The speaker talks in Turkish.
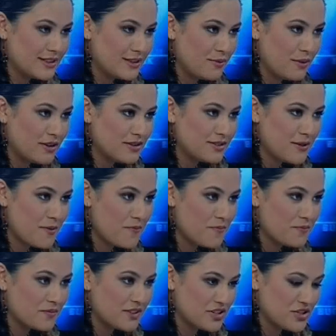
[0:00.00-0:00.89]
Tadına baksam.
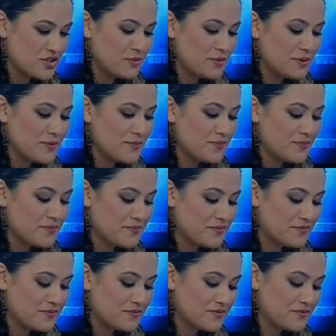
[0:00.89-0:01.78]
Tadına Acaba-
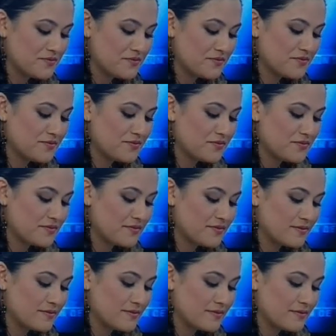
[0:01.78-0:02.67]
bakabilirsiniz. Ee,
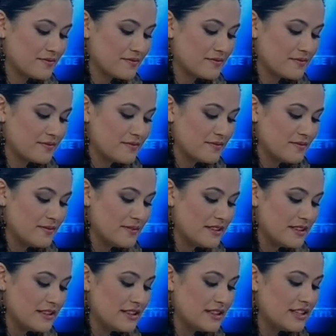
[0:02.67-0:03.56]
tadı
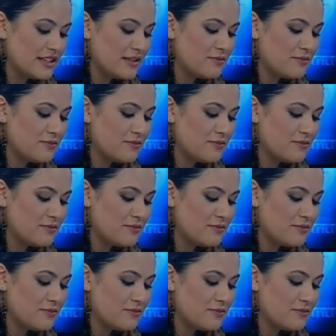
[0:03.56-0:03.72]
güzel. Ne